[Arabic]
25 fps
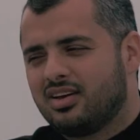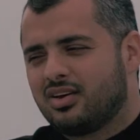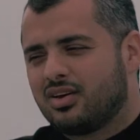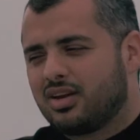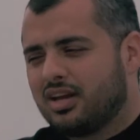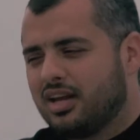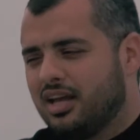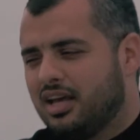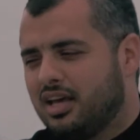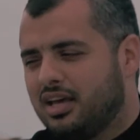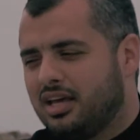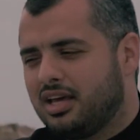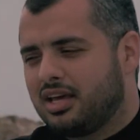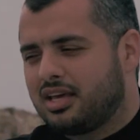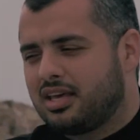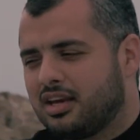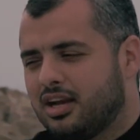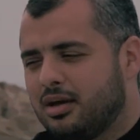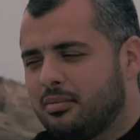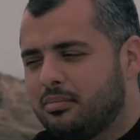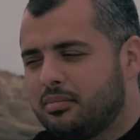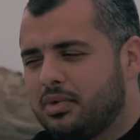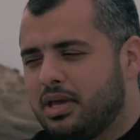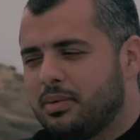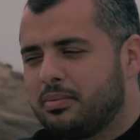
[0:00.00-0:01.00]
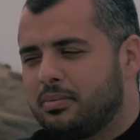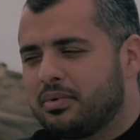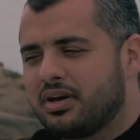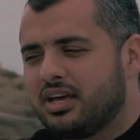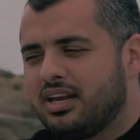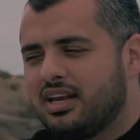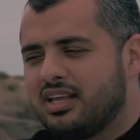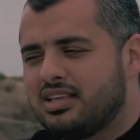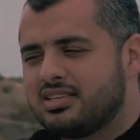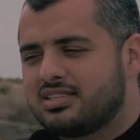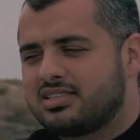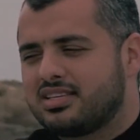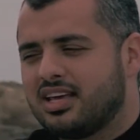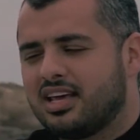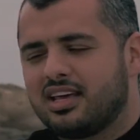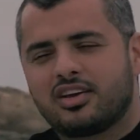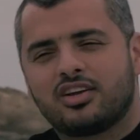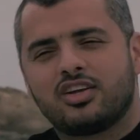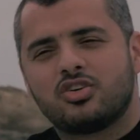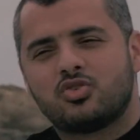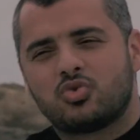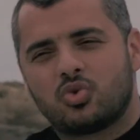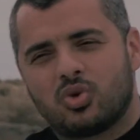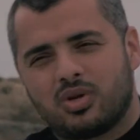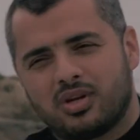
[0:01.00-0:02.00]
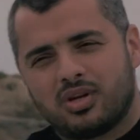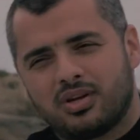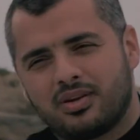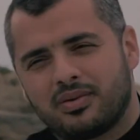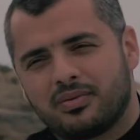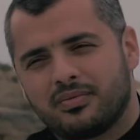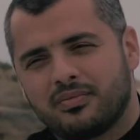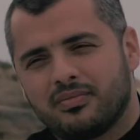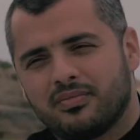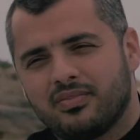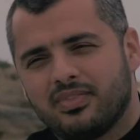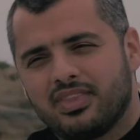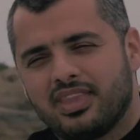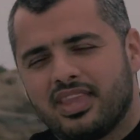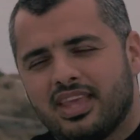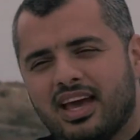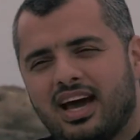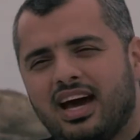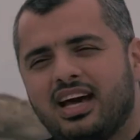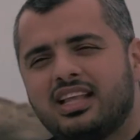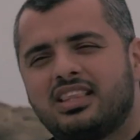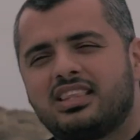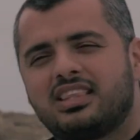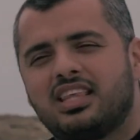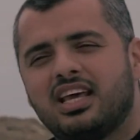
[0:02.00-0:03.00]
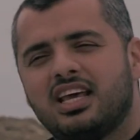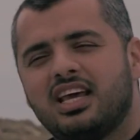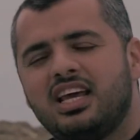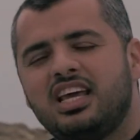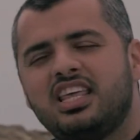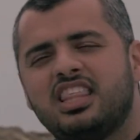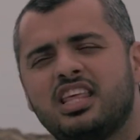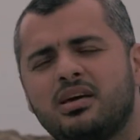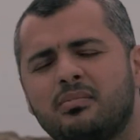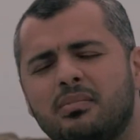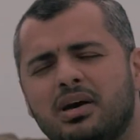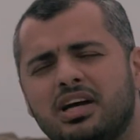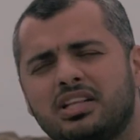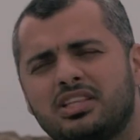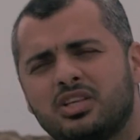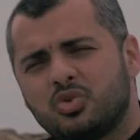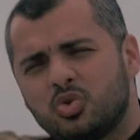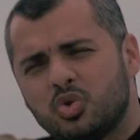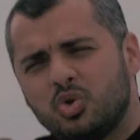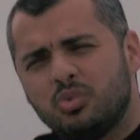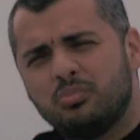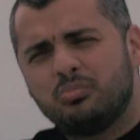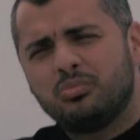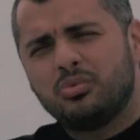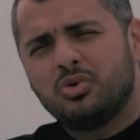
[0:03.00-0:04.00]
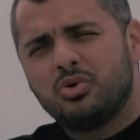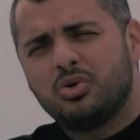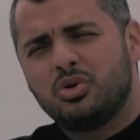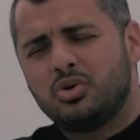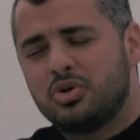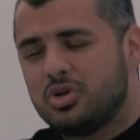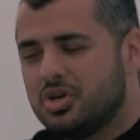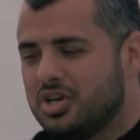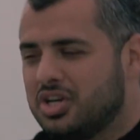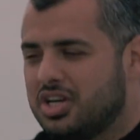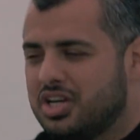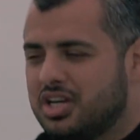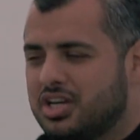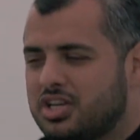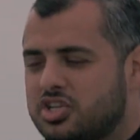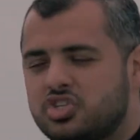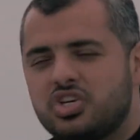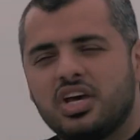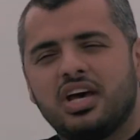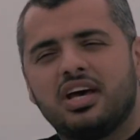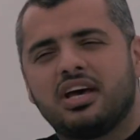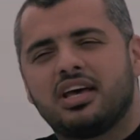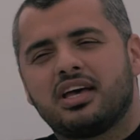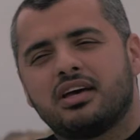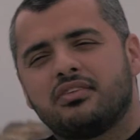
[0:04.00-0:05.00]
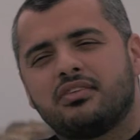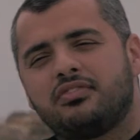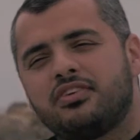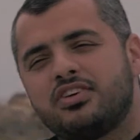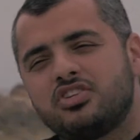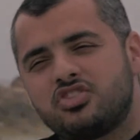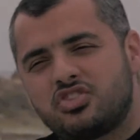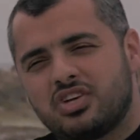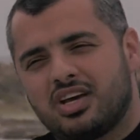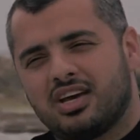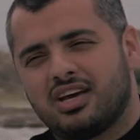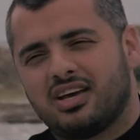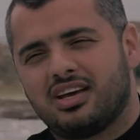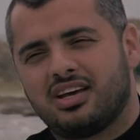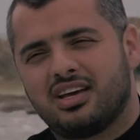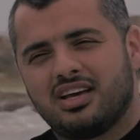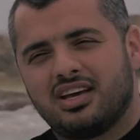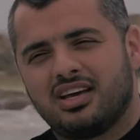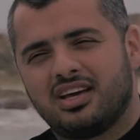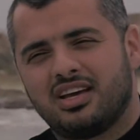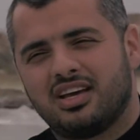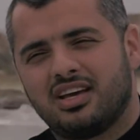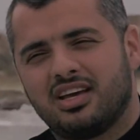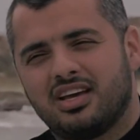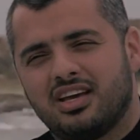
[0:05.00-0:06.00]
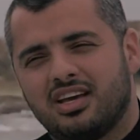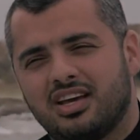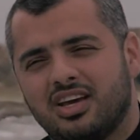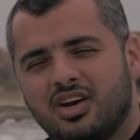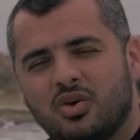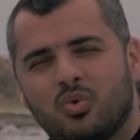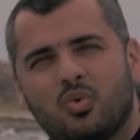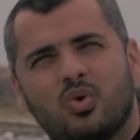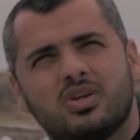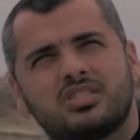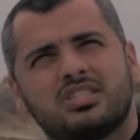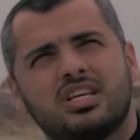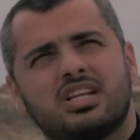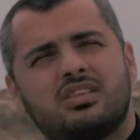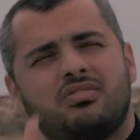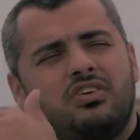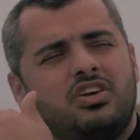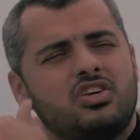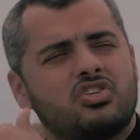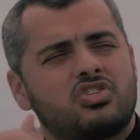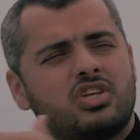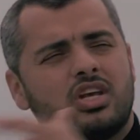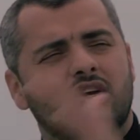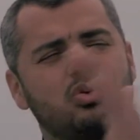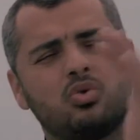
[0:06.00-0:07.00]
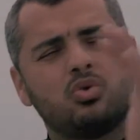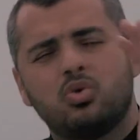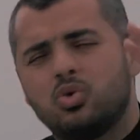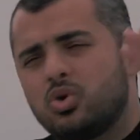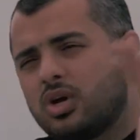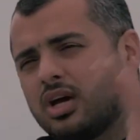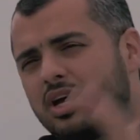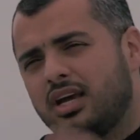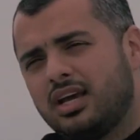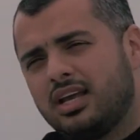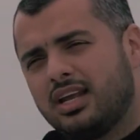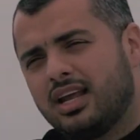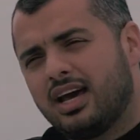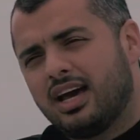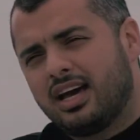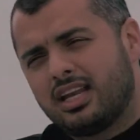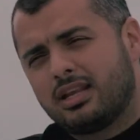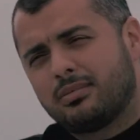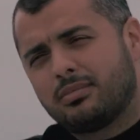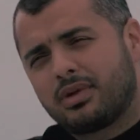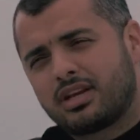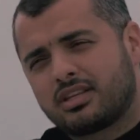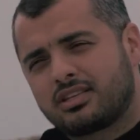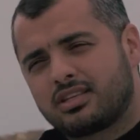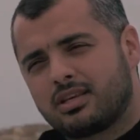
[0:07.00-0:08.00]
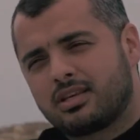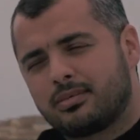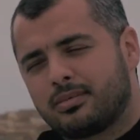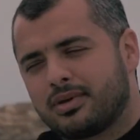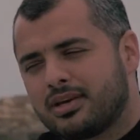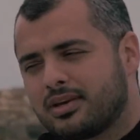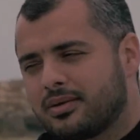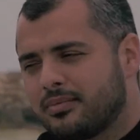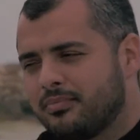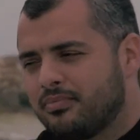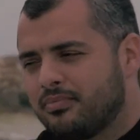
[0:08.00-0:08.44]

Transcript: الله يا كرام يبقى الإنسان رجل حتى إذا ماتت أمه شاخ فجأة وصلت فيه الشيخوخة إلى أعلى مرتبة